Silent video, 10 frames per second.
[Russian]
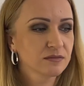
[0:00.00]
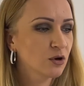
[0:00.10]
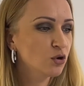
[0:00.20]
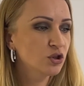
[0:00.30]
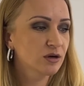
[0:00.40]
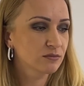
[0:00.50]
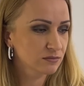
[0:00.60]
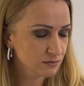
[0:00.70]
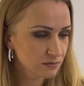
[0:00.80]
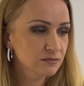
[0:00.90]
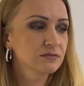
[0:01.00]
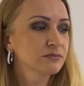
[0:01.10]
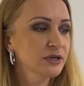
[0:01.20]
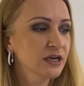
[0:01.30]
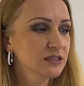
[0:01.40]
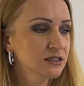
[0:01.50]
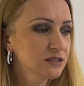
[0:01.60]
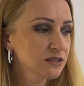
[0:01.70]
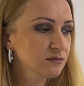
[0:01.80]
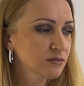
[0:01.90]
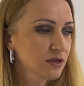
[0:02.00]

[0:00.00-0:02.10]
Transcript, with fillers: он нам пригодится.